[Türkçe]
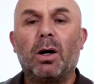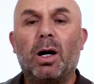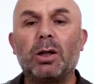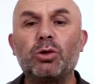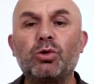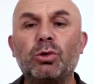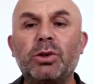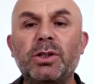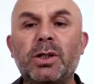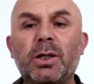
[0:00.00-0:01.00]

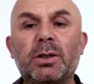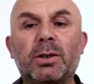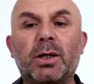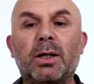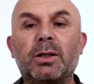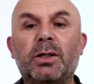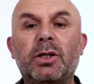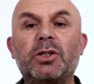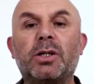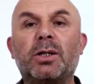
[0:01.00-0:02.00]
632 yılında
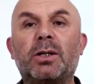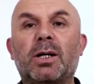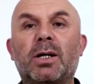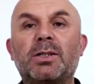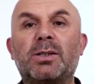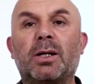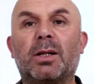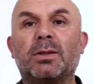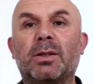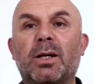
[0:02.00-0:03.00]
iyice
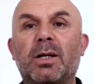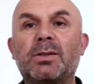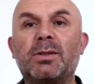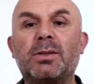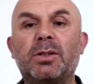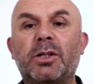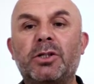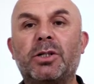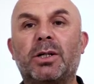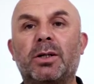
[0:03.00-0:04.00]
hastalandı, rahatsızlığı
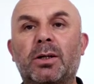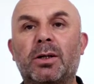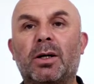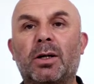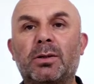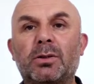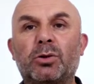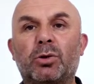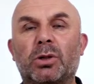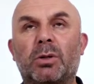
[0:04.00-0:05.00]
iyice arttı
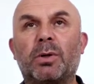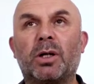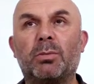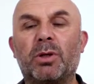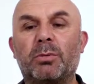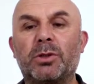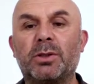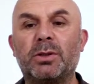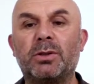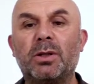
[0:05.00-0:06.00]
çocuklar
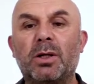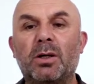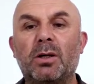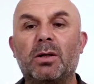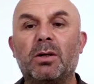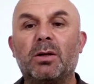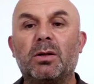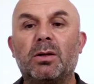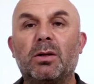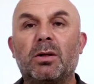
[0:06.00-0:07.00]
Peygamberimizin
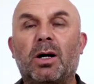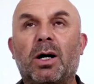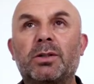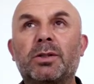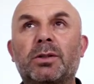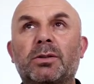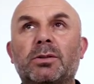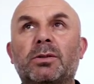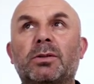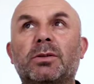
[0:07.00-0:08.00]
artık
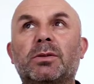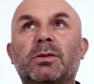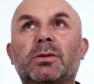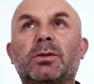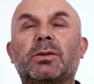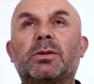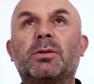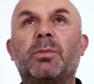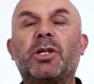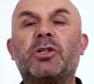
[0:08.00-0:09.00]
e,
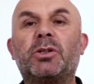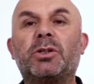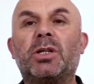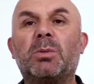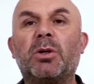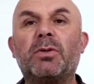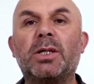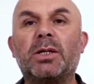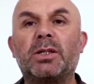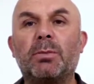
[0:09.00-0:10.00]
Mescid-i Nebevi'ye
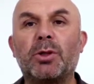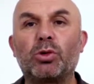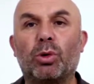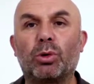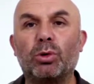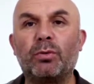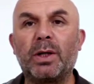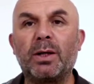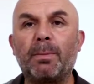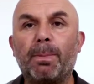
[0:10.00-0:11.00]
gidemez oldu
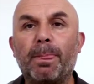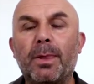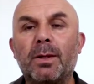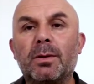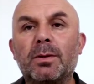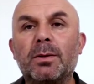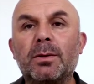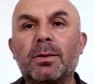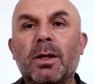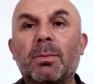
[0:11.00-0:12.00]
ve e,
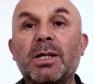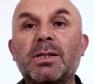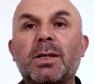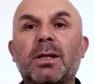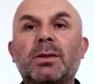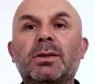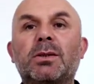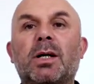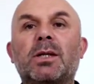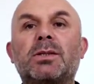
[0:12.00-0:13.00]
namazları
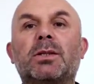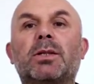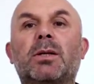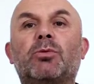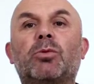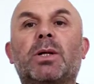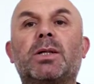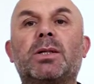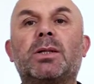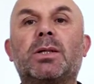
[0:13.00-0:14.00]
Hazreti Ebu
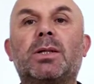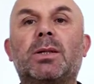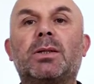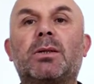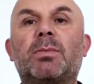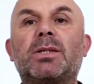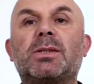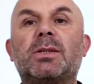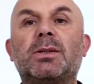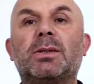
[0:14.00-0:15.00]
Bekir'in
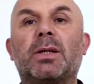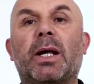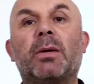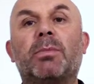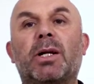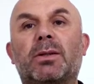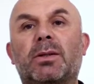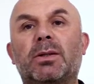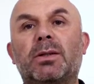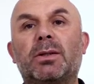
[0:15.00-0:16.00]
kıldırmasını
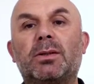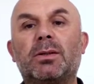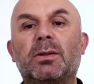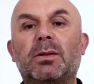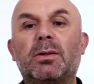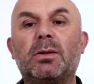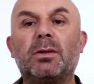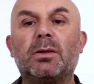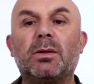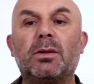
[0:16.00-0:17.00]
emretti.
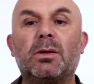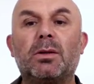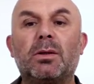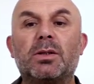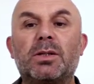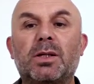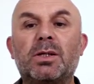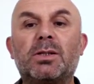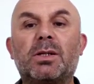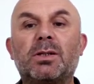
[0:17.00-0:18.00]

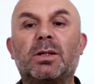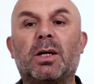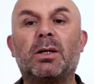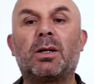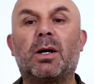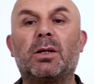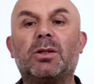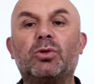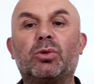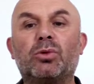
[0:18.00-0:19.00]
8 Haziran
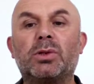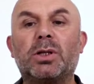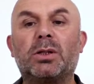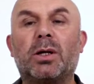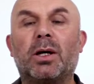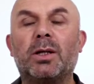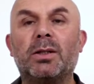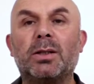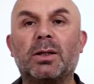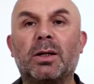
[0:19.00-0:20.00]
632
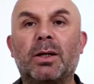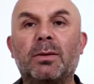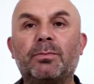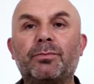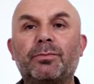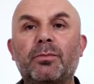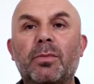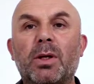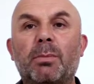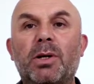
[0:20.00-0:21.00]
tarihinde de
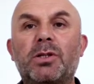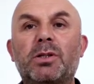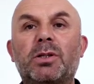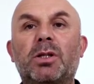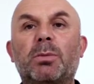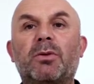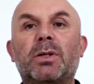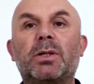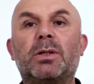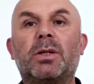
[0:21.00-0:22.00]
Mescid-i
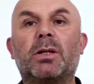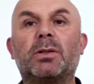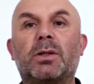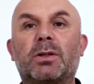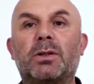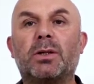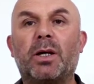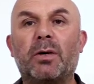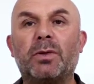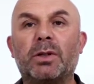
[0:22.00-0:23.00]
Nebevi yanındaki
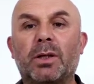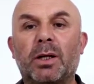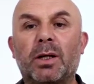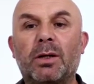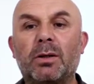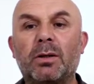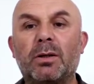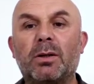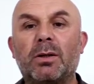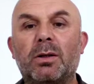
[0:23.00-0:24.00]
evinde
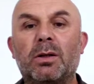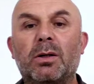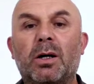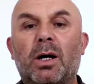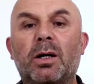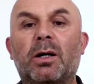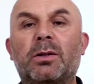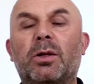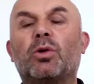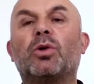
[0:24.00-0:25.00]

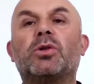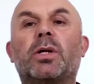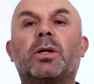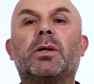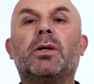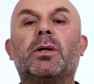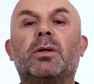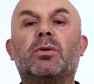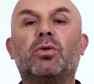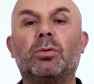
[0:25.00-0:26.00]
hayata
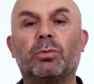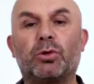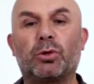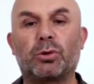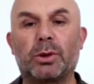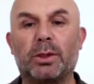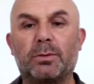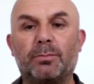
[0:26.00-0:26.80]
gözlerini yumdu çocuklar.